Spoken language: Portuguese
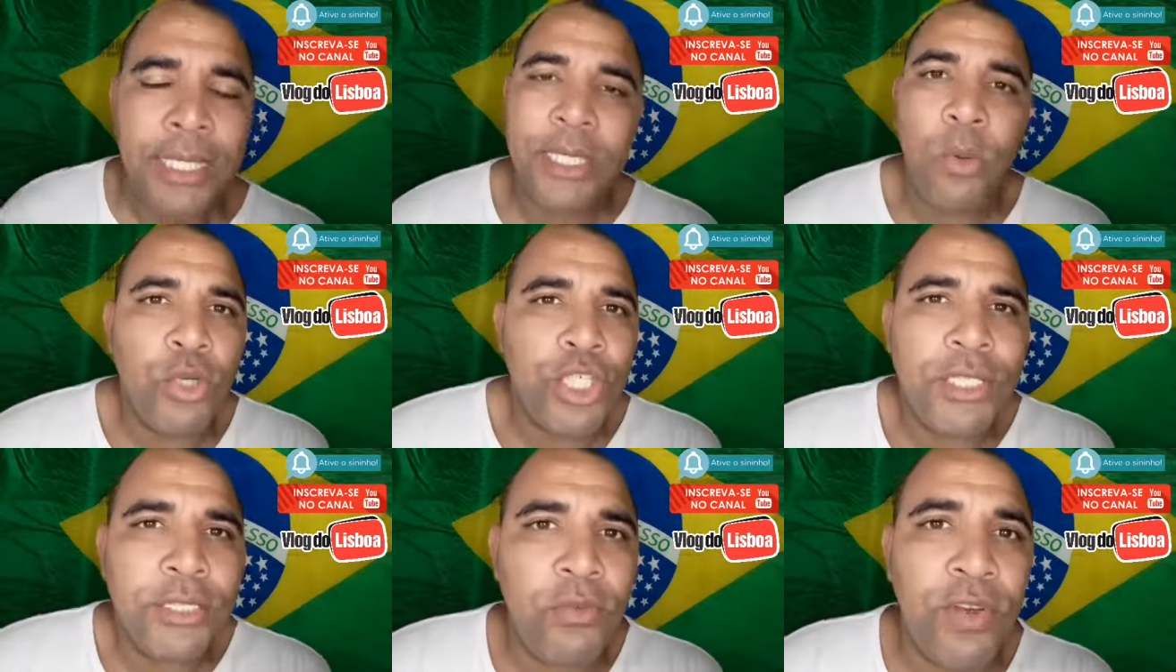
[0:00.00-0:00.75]
Então
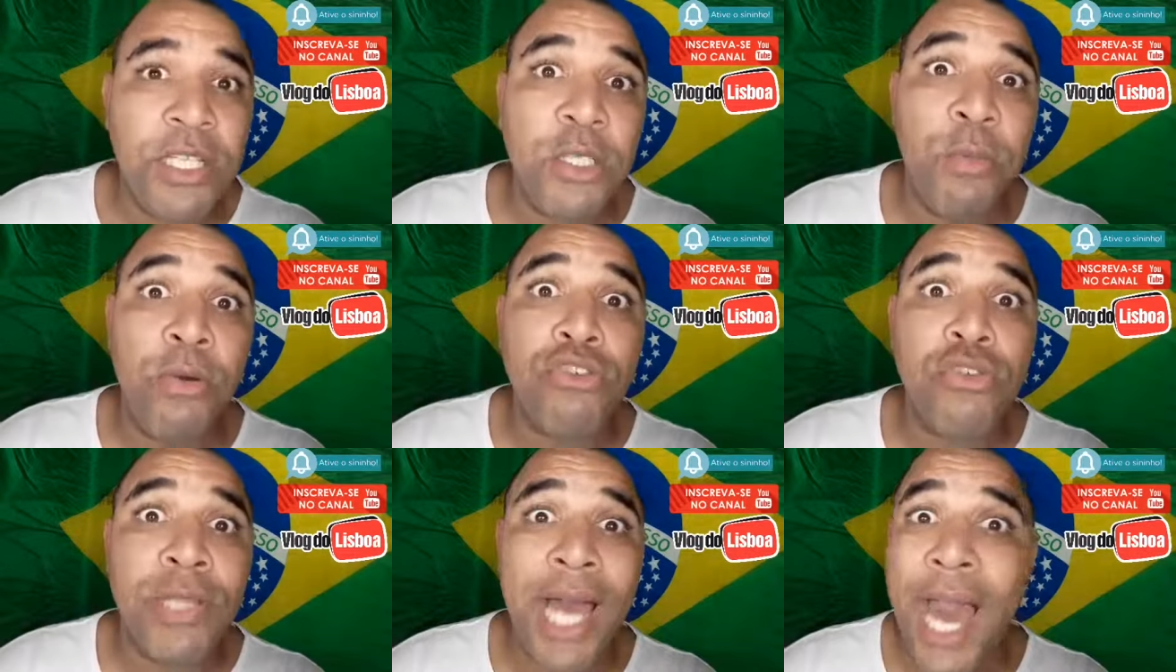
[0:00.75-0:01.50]
hoje eles estão falando,
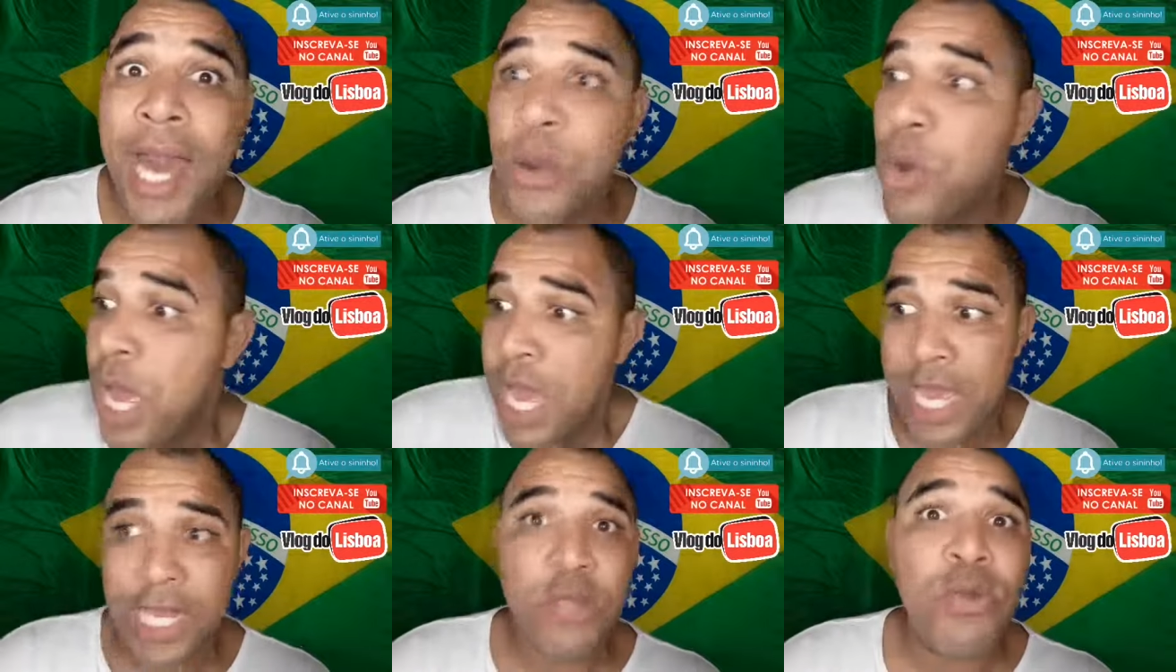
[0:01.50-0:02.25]
Bolsonaro,
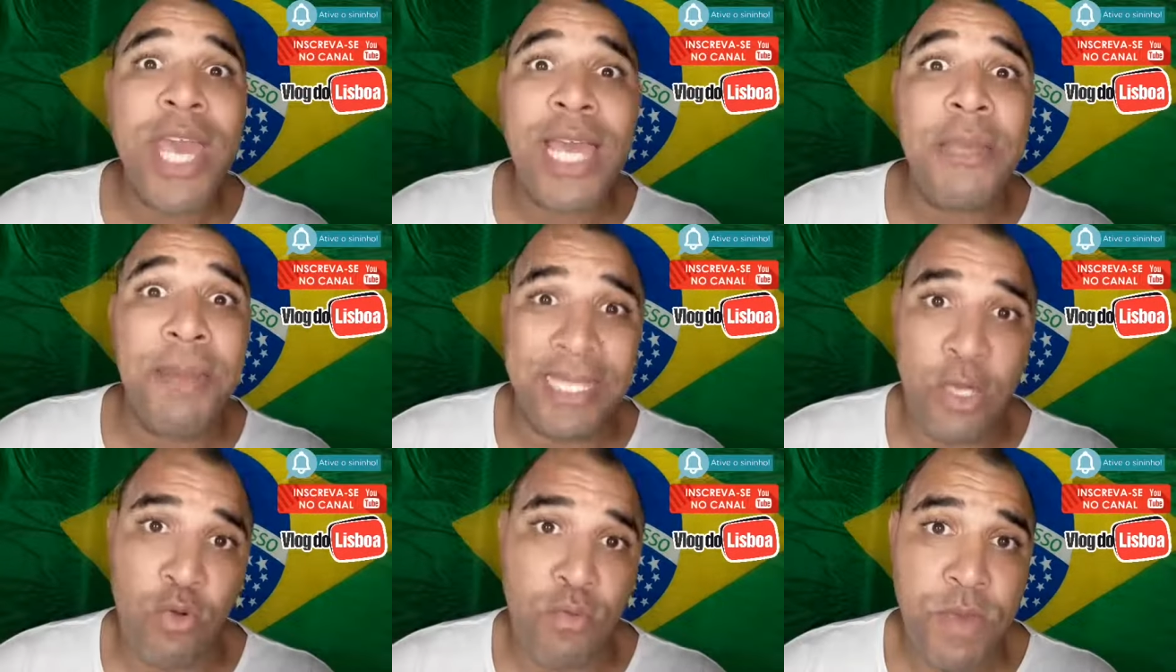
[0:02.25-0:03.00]
ele não quer
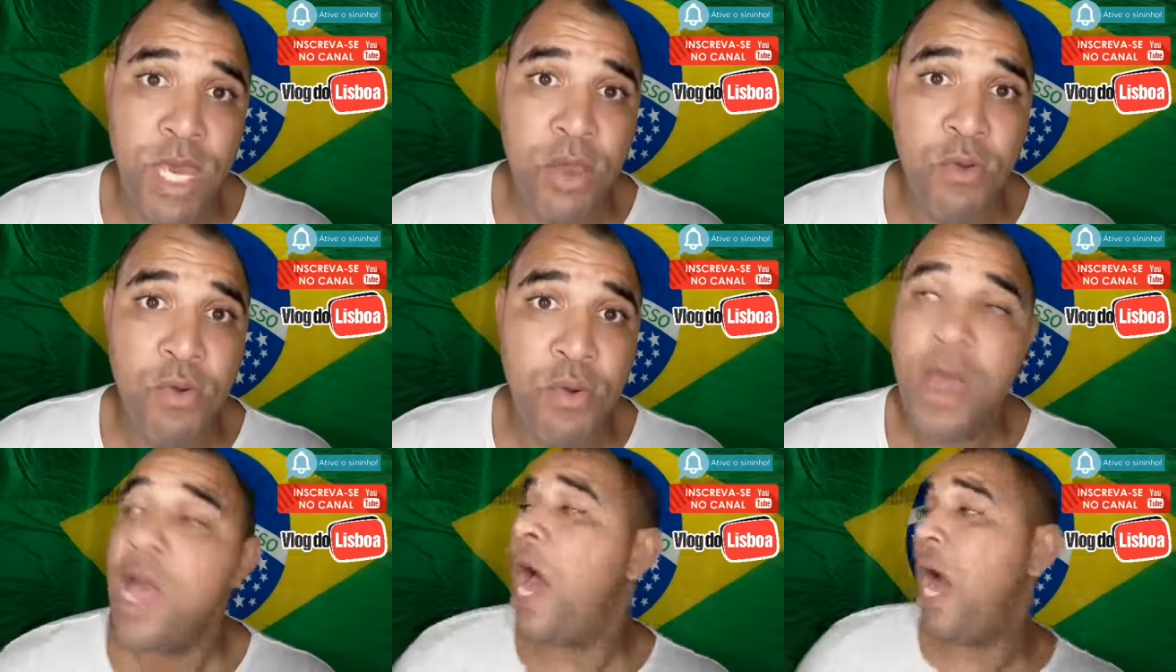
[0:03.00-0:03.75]
debater comigo.